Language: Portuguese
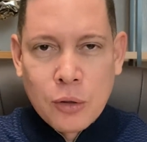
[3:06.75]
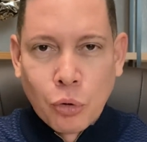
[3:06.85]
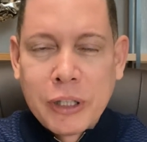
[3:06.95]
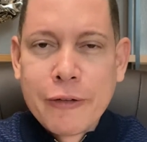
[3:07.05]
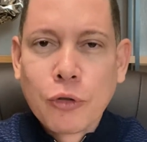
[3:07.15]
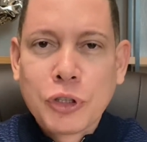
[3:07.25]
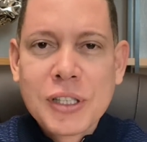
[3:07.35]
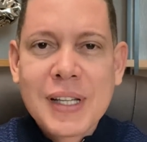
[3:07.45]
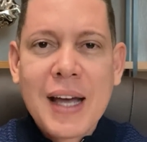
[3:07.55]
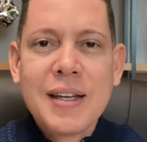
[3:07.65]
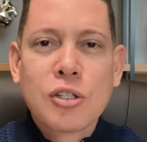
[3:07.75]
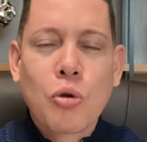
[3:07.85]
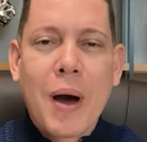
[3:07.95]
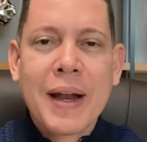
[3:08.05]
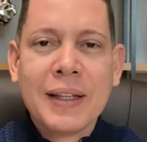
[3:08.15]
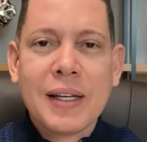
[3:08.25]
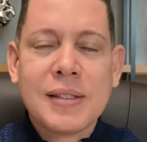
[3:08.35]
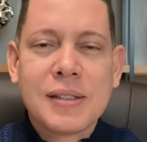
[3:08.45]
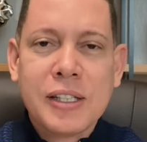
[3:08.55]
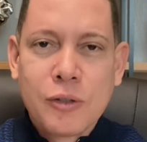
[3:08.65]
No livro de Isaías
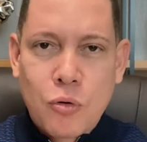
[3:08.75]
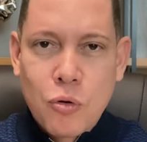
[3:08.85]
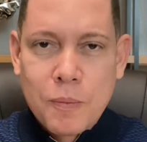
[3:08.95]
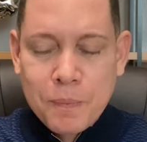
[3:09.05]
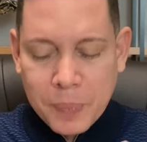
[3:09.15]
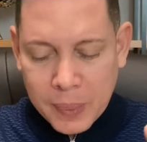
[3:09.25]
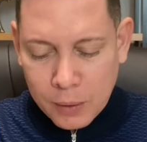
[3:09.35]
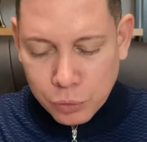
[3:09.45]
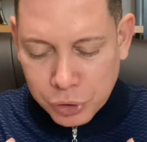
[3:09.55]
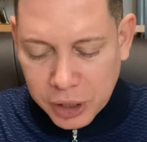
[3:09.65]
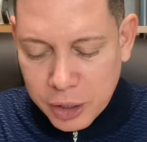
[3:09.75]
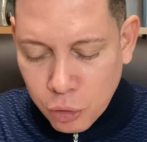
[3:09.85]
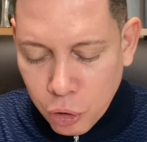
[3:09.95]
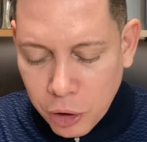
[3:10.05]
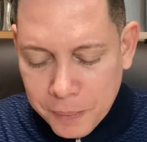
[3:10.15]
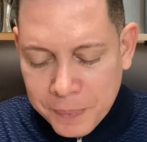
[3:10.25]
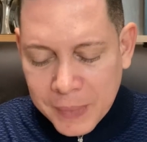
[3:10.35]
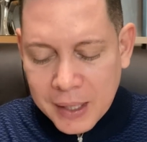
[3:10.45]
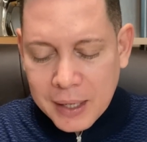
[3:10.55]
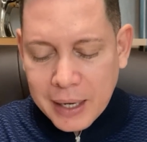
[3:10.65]
45, o Senhor,
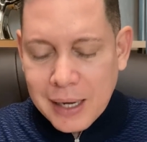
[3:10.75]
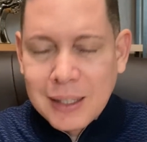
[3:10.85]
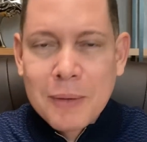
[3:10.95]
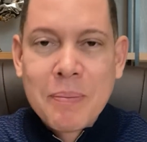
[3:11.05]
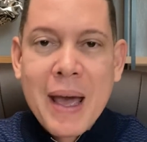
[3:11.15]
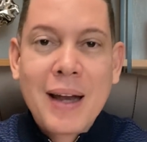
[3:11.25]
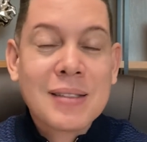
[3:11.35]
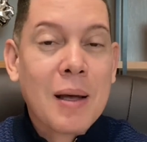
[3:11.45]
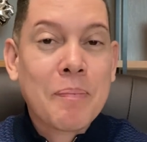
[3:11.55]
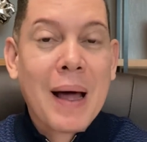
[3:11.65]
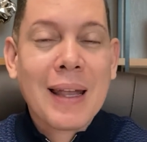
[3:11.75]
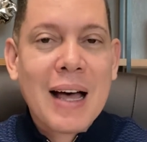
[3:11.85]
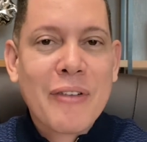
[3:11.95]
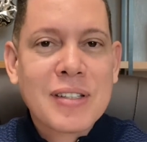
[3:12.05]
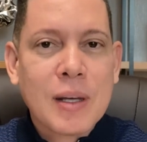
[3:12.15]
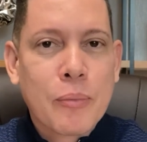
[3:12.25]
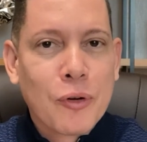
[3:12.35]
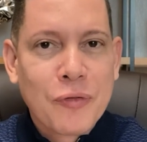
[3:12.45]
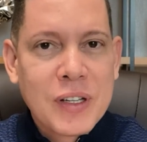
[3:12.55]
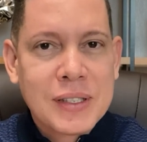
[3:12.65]
ele libera essa palavra, essa
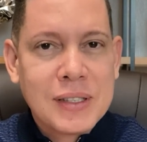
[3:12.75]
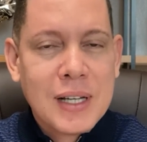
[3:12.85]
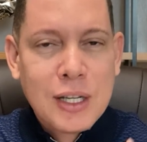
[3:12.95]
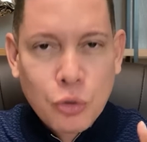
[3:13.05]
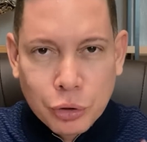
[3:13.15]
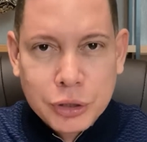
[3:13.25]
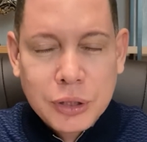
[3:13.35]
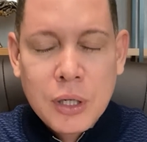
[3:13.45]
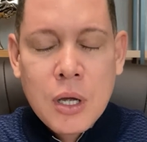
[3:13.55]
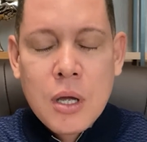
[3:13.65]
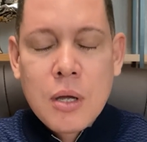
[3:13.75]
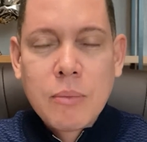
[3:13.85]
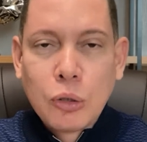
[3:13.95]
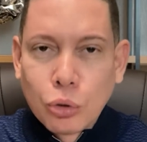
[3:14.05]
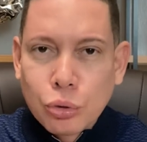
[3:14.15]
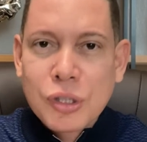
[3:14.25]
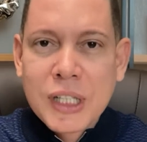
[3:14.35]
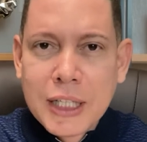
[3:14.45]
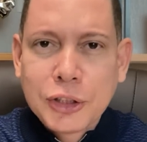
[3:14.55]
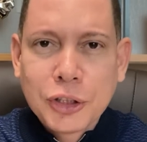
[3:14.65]
profecia e hoje, minutos
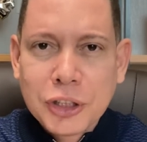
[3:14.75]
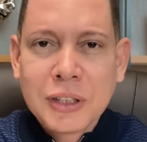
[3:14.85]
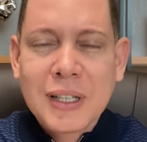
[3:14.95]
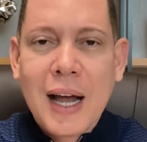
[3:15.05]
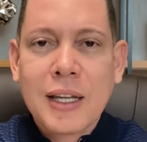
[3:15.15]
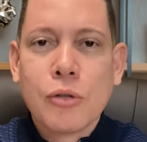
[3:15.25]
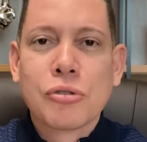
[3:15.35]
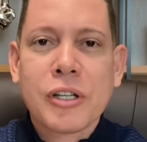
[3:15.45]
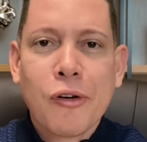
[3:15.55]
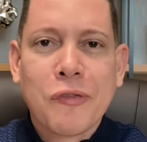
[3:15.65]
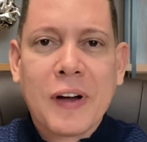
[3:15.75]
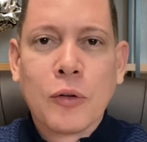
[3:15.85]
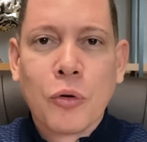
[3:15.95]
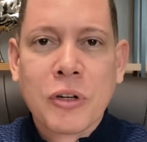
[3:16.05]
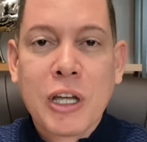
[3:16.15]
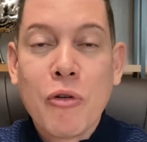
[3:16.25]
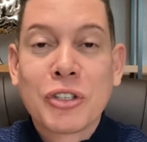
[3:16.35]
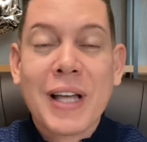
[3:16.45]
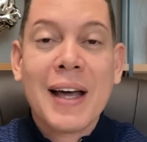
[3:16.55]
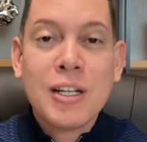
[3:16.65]
antes de entrar aqui, o Senhor falou que eu
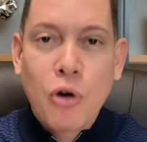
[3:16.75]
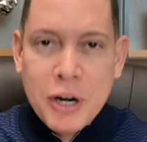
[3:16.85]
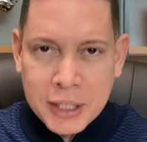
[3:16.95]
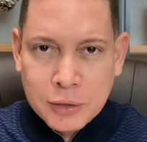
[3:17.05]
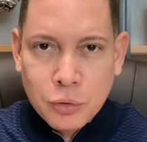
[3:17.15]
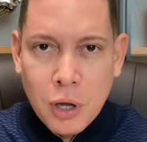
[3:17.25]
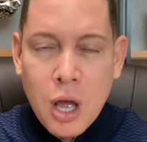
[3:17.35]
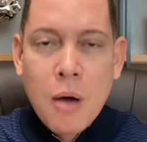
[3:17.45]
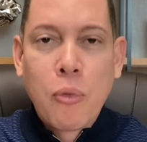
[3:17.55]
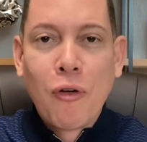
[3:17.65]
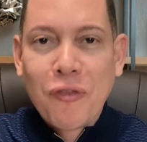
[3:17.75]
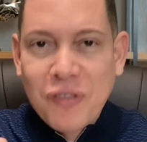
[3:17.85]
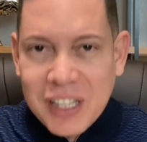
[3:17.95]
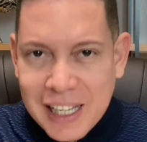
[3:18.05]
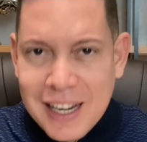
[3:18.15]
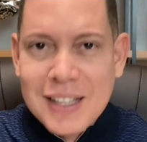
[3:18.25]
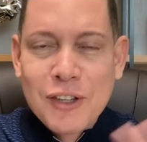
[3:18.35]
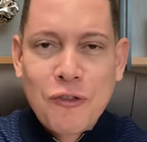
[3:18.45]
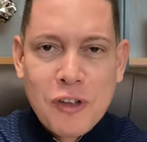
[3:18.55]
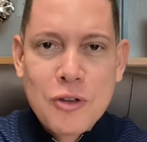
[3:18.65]
estaria orando por filhas
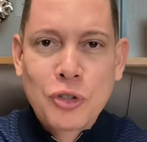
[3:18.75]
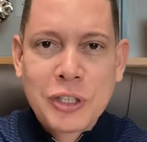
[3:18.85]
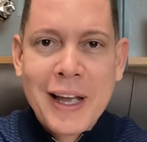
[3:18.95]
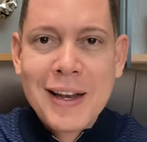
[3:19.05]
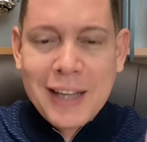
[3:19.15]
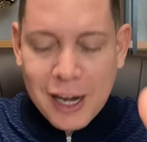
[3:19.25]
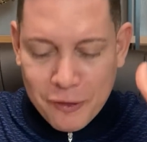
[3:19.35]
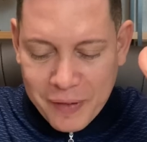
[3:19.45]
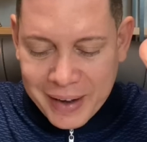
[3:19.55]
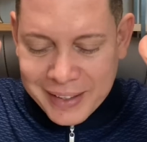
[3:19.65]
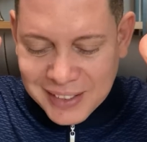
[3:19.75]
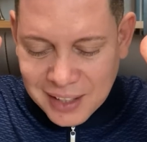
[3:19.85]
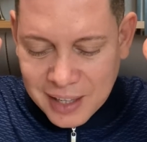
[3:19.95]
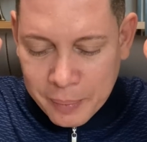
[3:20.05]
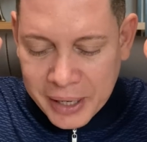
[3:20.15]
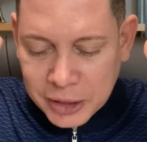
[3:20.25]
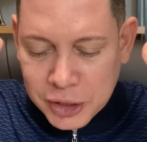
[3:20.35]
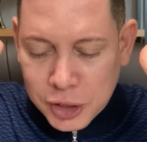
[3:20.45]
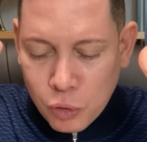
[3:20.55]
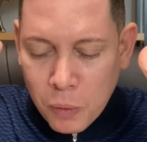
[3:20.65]
e filhos dele que ele faria exatamente
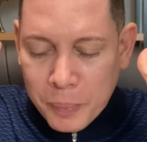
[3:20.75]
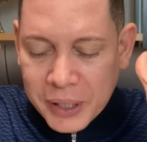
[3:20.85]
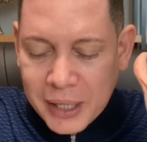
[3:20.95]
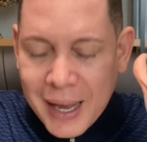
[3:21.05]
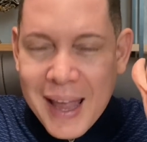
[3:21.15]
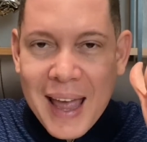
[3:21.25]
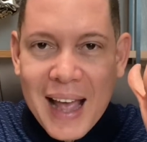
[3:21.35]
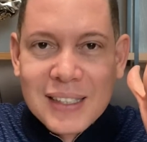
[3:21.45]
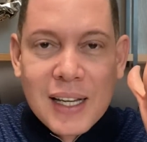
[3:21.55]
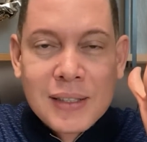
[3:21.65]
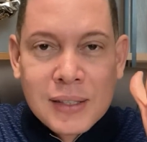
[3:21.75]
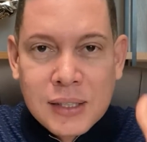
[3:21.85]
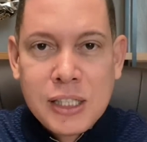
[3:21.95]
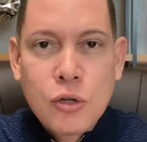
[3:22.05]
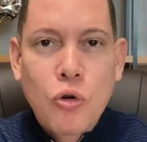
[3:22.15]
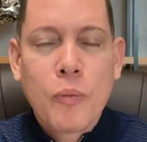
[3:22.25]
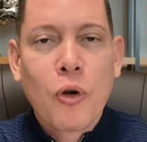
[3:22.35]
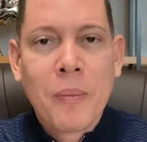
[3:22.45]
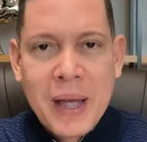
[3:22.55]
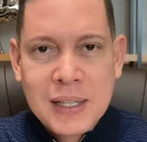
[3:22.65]
se cumprir essas cinco
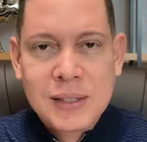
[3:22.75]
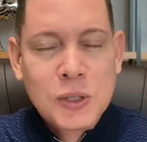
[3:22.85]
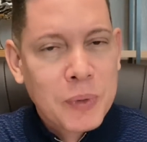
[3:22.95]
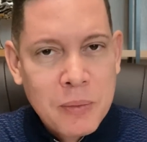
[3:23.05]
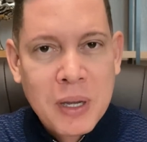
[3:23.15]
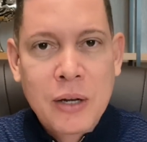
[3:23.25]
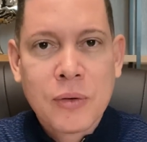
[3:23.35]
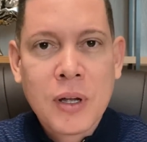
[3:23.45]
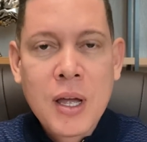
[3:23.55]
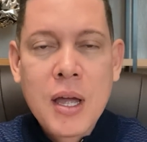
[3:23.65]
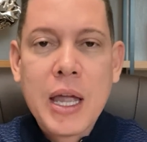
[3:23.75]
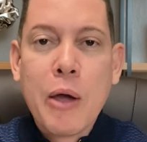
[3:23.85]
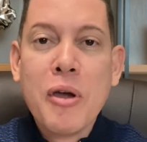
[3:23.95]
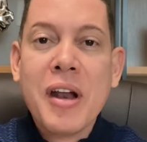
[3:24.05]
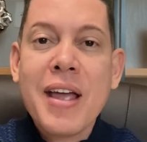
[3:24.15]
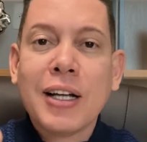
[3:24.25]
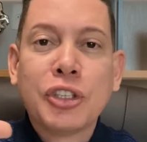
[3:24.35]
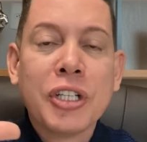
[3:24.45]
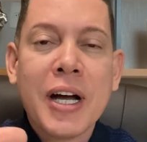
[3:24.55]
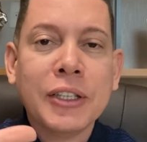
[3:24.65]
promessas. Primeiro, eu irei
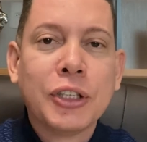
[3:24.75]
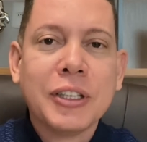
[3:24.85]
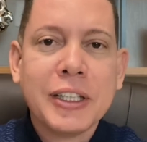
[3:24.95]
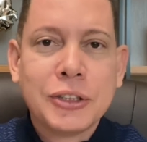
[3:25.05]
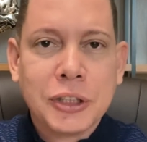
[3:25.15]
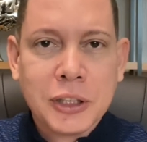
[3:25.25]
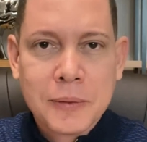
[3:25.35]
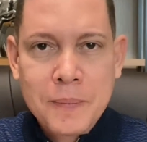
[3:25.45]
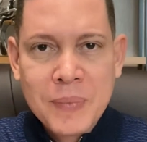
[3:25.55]
adiante de ti.